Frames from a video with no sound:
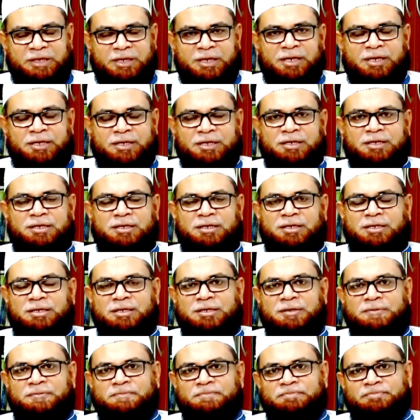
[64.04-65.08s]
மசாலா இருக்கிறது
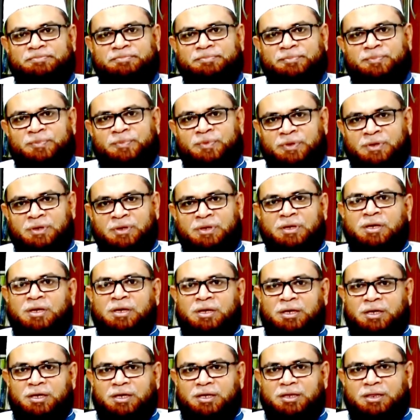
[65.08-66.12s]

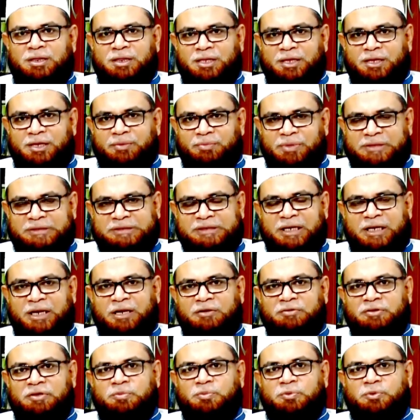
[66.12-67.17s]
இந்த
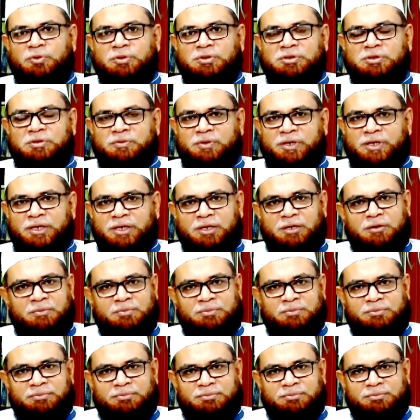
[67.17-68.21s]
மசாலாவை
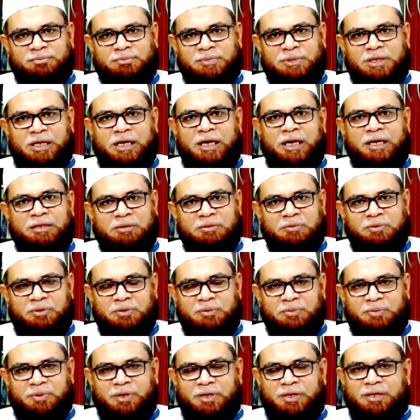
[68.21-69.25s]
பொறுத்தவரையிலும் கருத்து
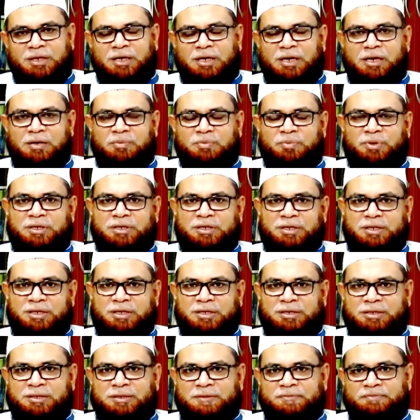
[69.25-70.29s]
வேறுபாடு
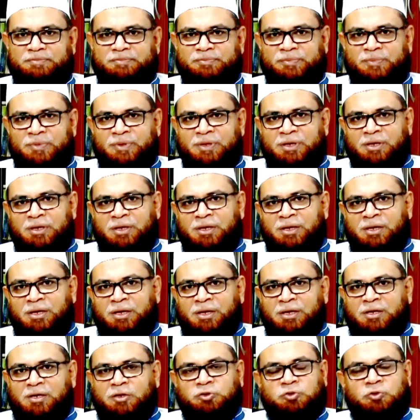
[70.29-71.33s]
காணப்படுகிறது
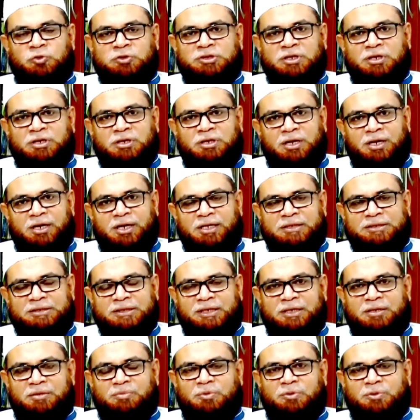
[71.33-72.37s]
ரசூல் சல்லா அலி
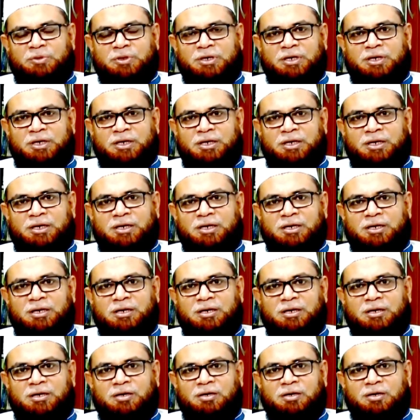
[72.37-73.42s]
செல்லம் அவர்கள்
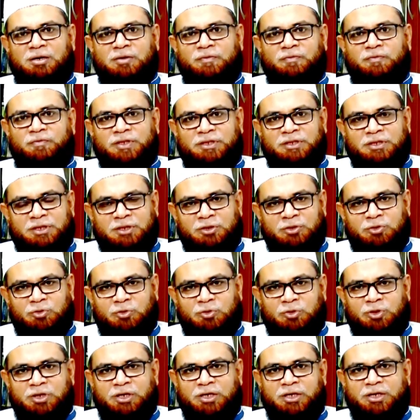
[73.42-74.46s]
வித்திரு
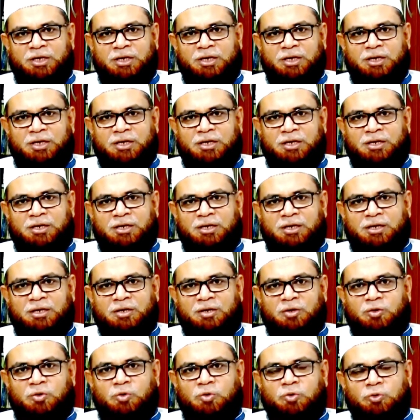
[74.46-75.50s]
தொழுகையில்
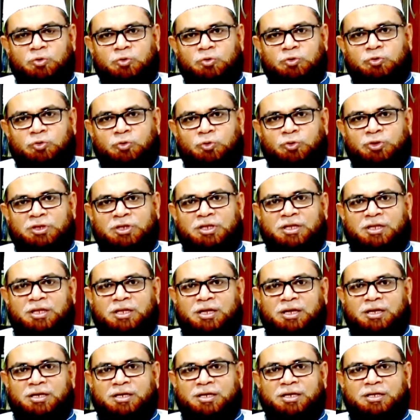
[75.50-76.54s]
குணு
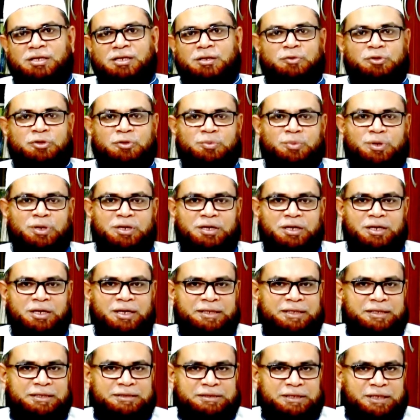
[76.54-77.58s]
தோதியதாக எந்த விதமான
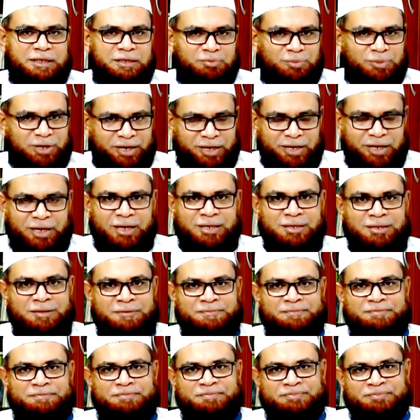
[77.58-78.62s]
ஹதீஸ்களும் கிடையாது
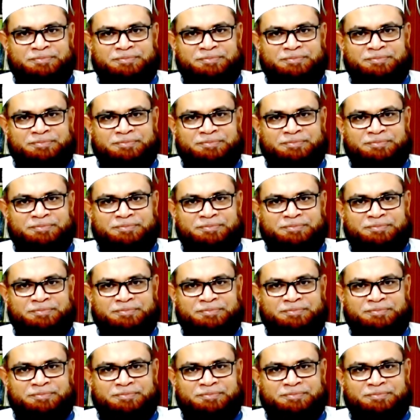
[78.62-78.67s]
